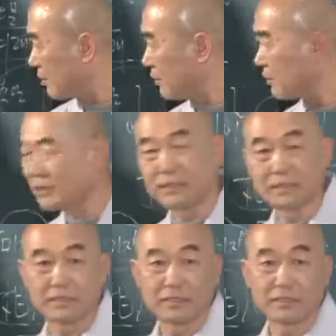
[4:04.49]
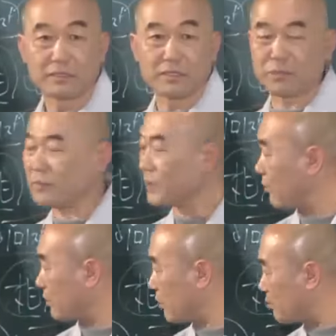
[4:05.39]
응? 예? 덕부입니다
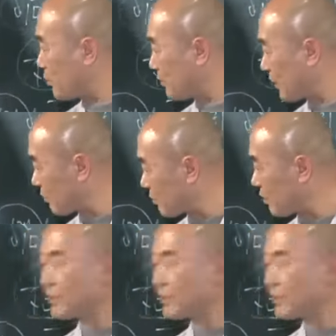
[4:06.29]
하고, 덕부입니다 하고 딱